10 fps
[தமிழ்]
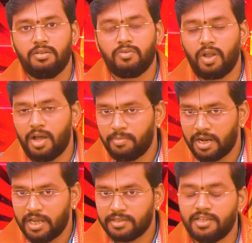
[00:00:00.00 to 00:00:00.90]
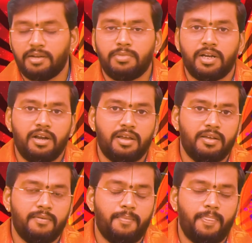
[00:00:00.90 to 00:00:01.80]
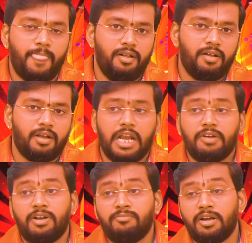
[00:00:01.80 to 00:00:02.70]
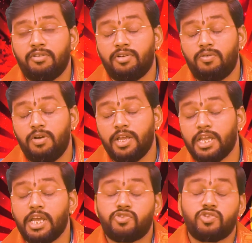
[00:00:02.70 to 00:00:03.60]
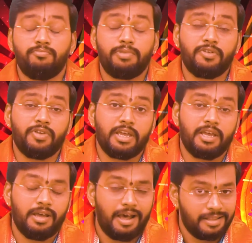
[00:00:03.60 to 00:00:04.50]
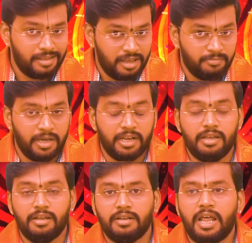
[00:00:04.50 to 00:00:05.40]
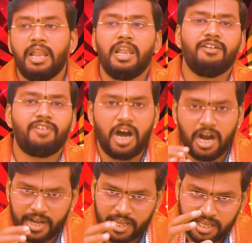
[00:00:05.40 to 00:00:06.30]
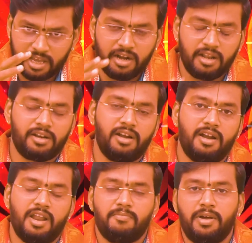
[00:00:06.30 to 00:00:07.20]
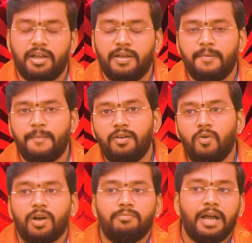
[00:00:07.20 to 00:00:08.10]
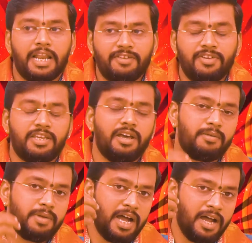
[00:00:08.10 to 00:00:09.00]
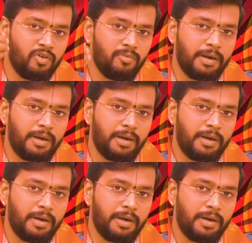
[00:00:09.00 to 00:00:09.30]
துலாம் ராசி நண்பர்களுக்கு கணவன் மனைவிக்குள்ளே ஏற்றம் பெறுவீங்க அதே மாதிரி நல்ல வாடிக்கையாளர்கள் கிடைப்பாங்க உங்கள் மனைவிக்கு அருமையான ஒரு